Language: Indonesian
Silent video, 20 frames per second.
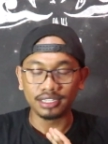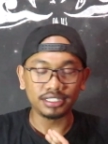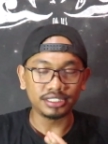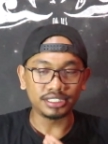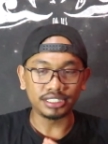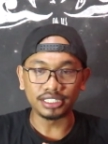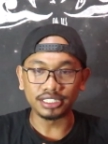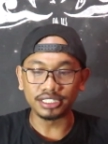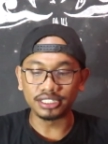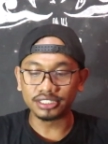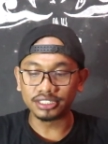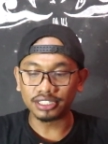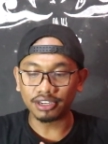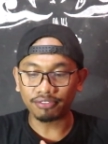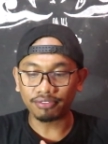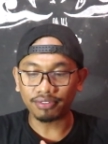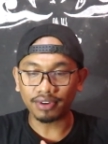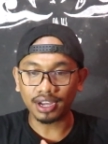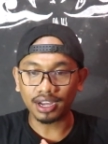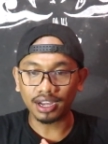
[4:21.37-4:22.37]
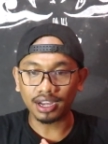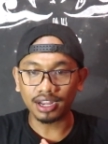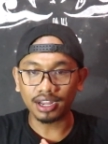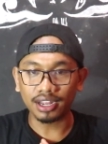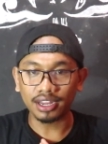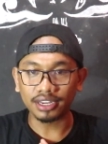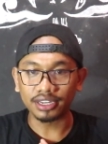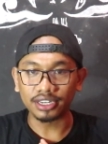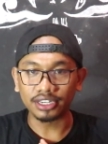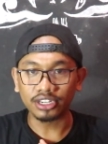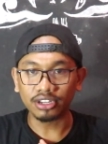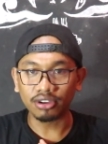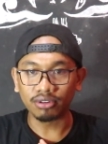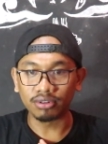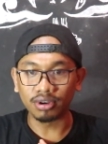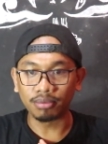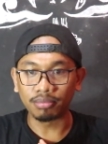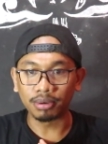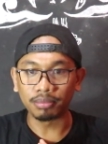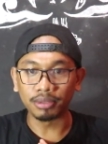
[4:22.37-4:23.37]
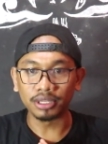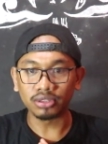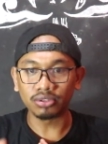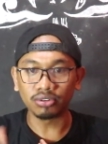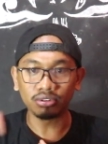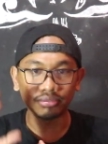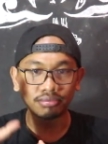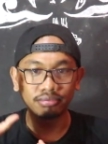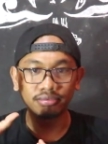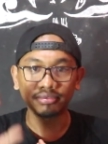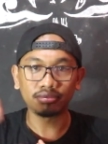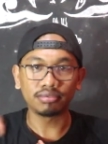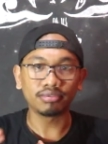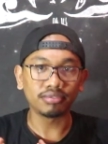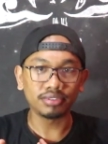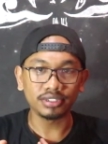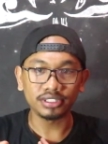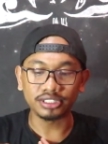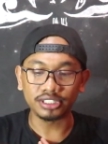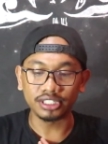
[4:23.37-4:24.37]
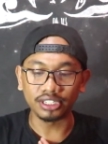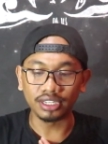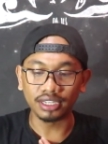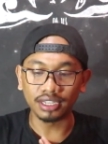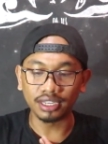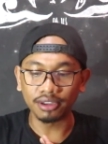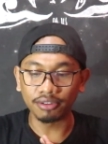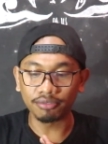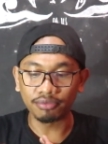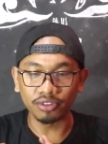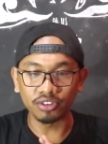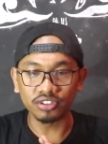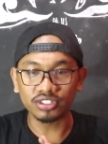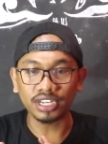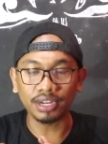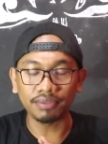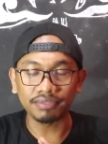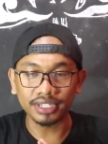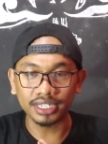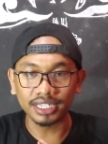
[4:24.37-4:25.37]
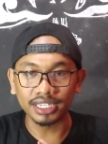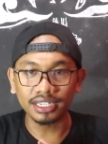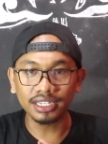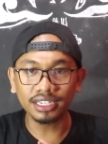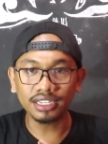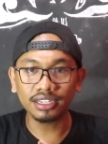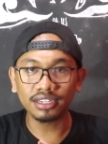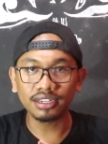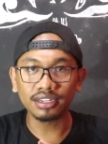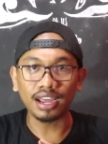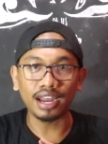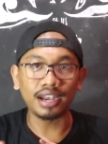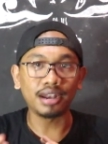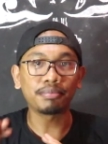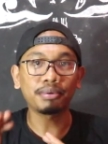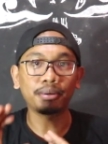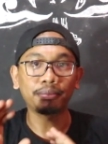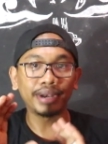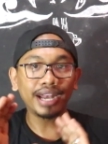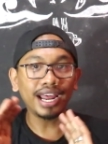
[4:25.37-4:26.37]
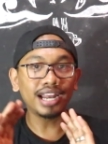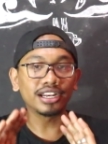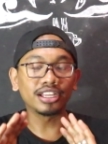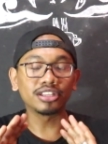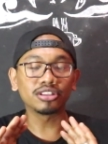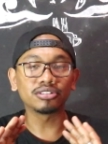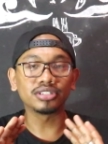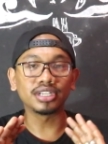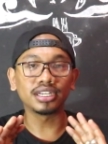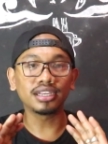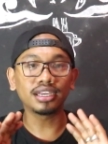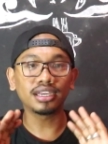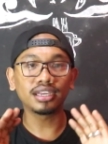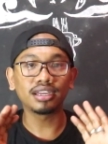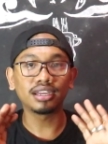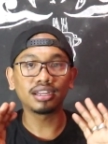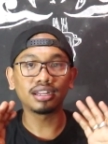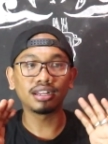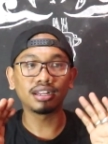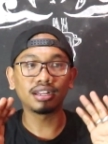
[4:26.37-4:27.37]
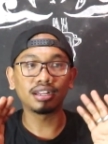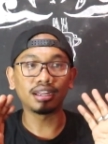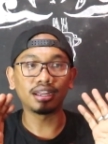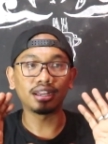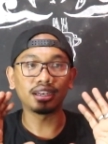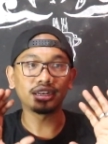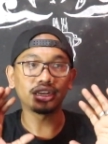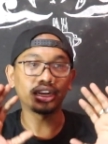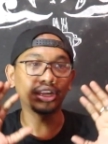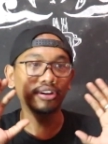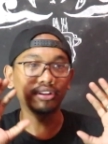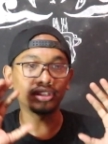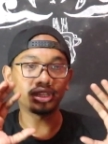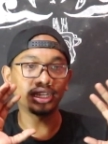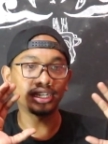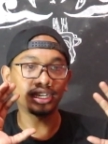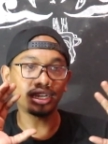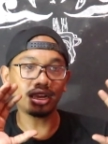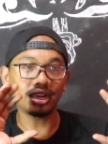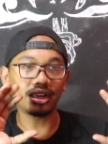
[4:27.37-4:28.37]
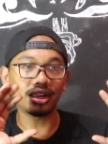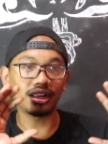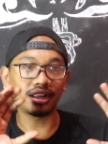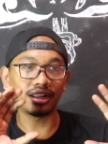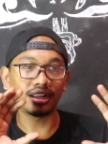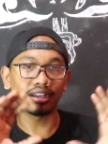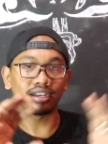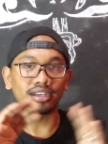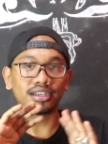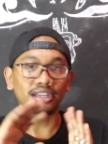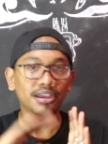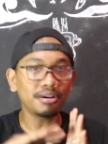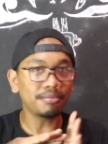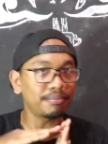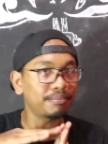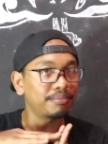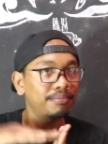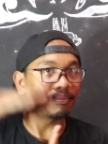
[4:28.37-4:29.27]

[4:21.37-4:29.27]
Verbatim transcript: si Java ini yang udah berbentuk si Fuse Clapton ini ada perbedaan gitu jadi nikotinnya dia